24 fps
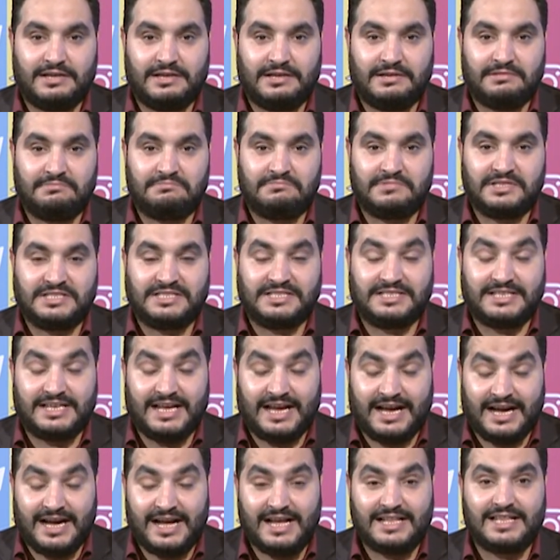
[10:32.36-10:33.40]
آه،
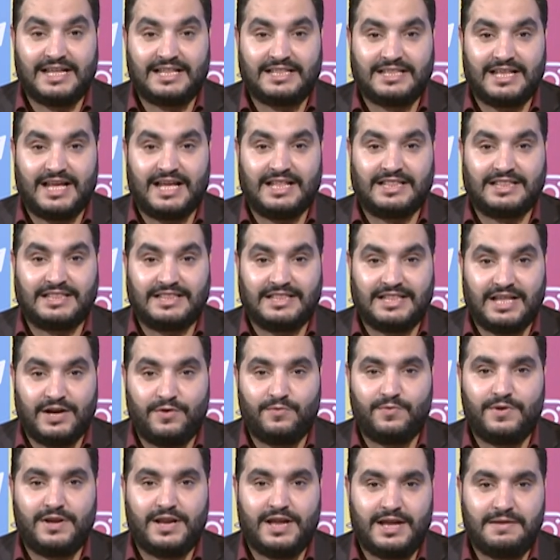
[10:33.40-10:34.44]
استعادة
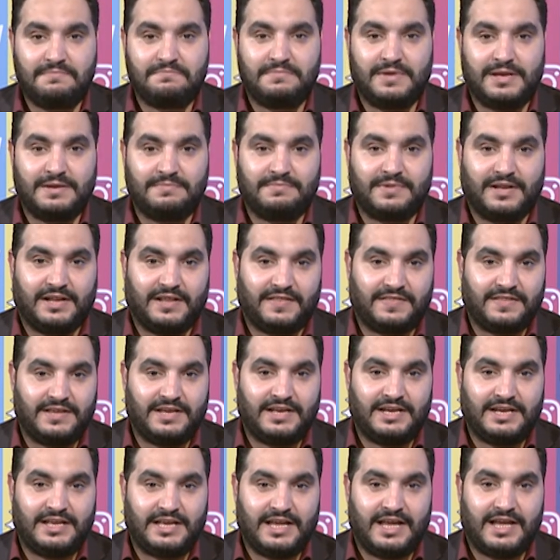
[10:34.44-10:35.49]
الدولة من
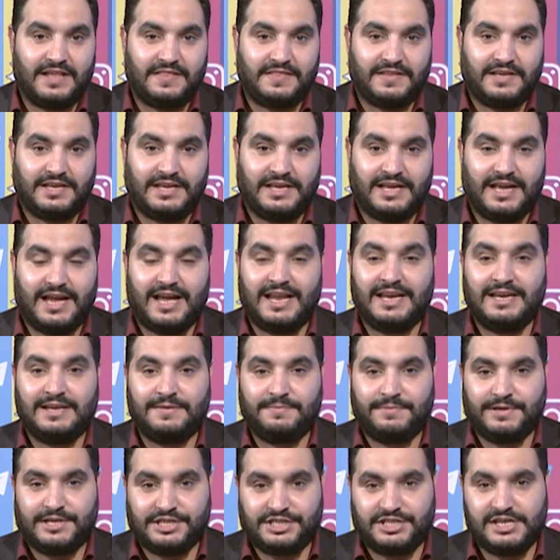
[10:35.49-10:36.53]
براثين هذه
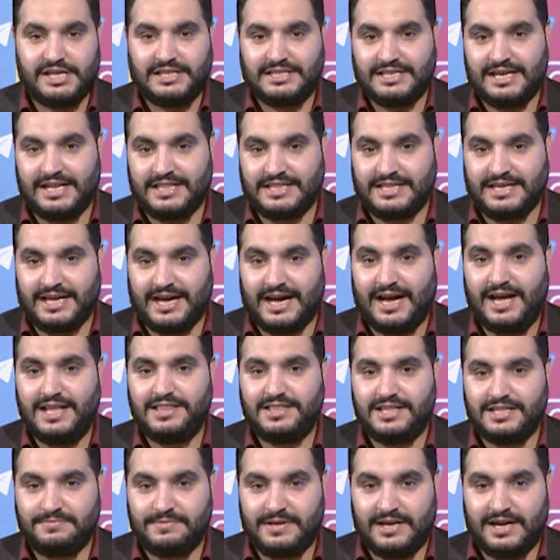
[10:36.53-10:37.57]
الميليشيات التي
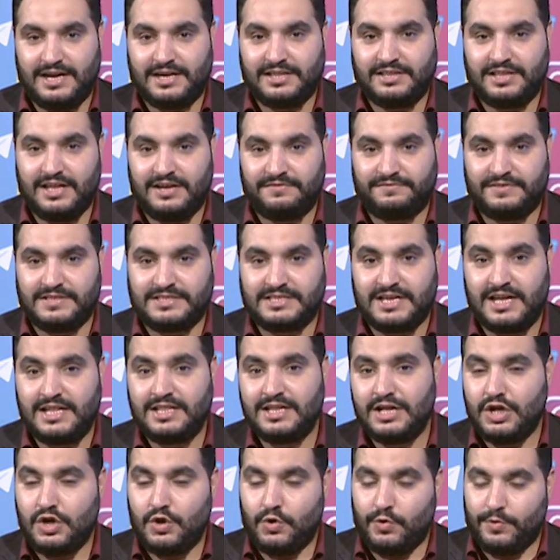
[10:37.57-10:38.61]
عاثت بالأرض الفساد
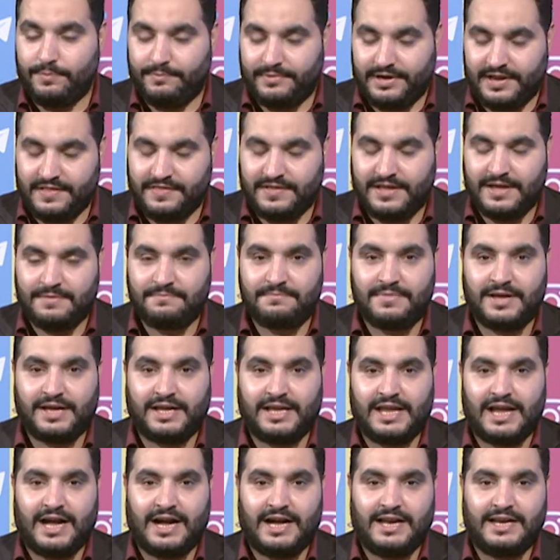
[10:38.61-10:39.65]
الذي
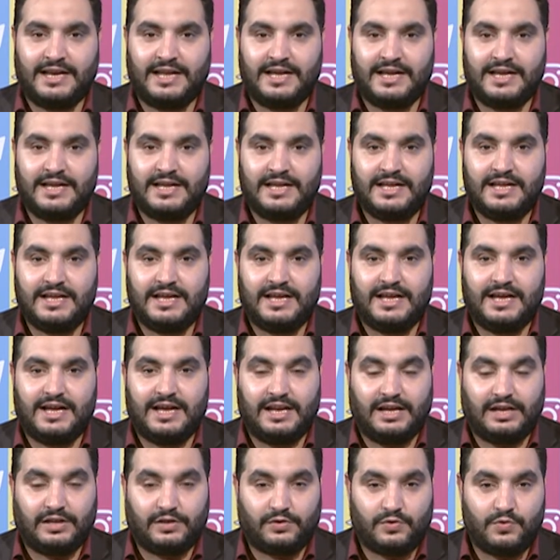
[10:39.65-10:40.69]
ينبغي على
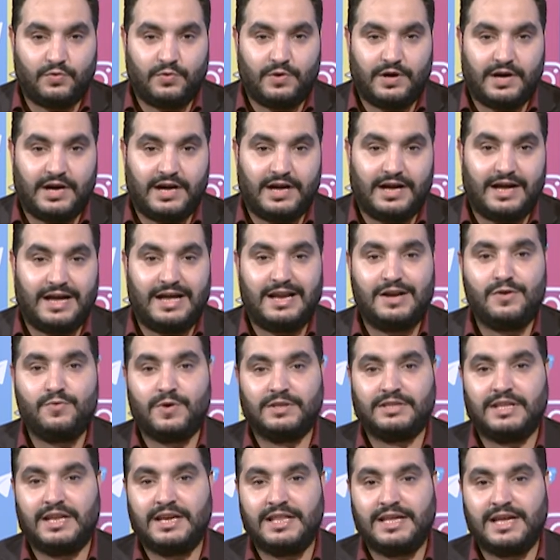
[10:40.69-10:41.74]
القوى
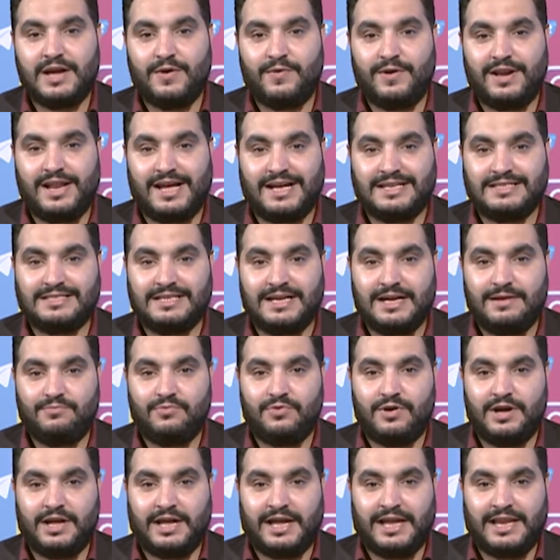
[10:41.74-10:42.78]
الوطنية والأحزاب
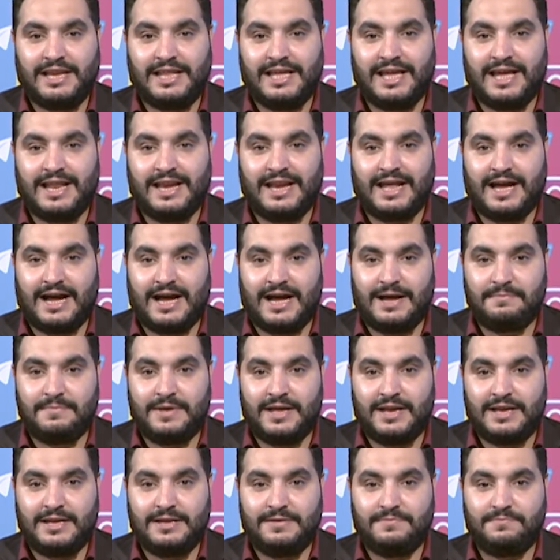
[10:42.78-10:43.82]
وغيرها
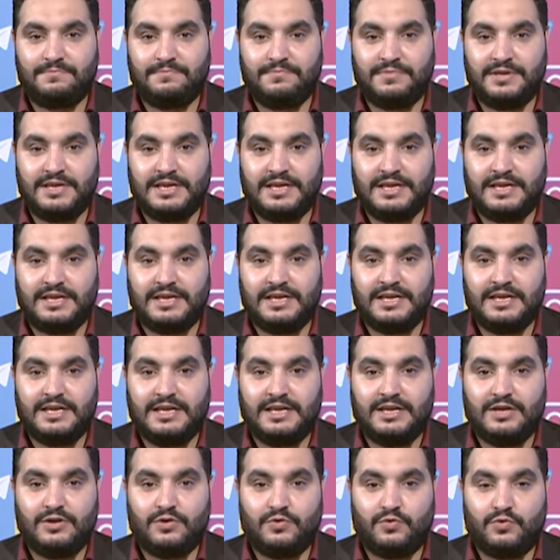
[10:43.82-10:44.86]
العمل
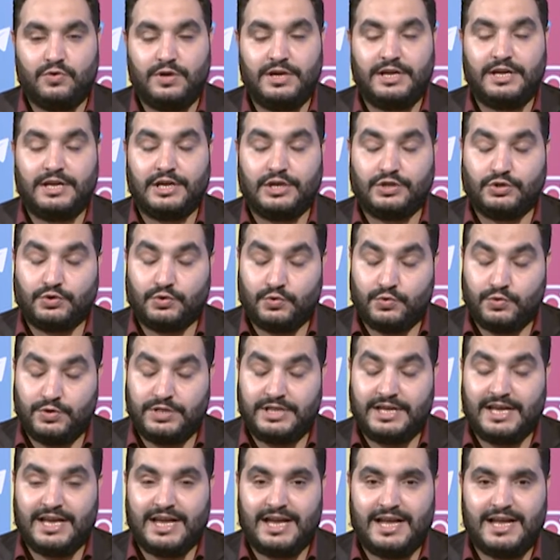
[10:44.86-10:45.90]
بكل
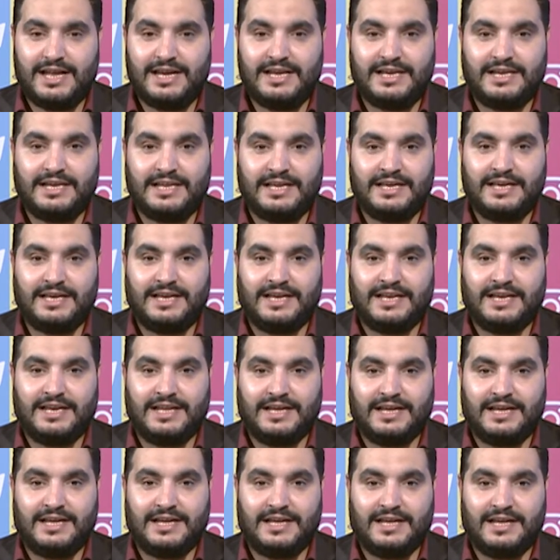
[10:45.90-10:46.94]
جهودها
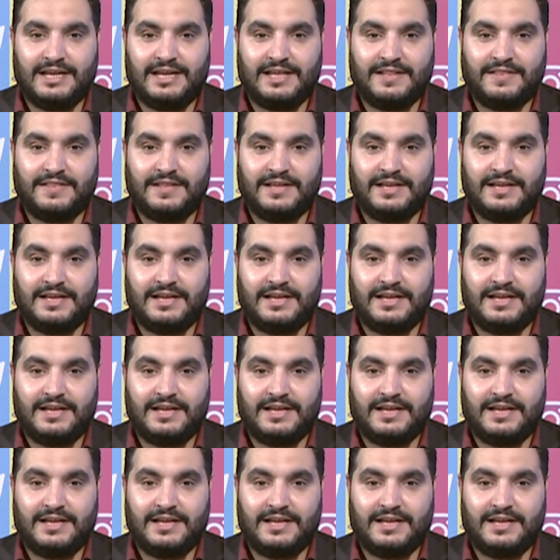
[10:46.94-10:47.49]
لإنهاء هذا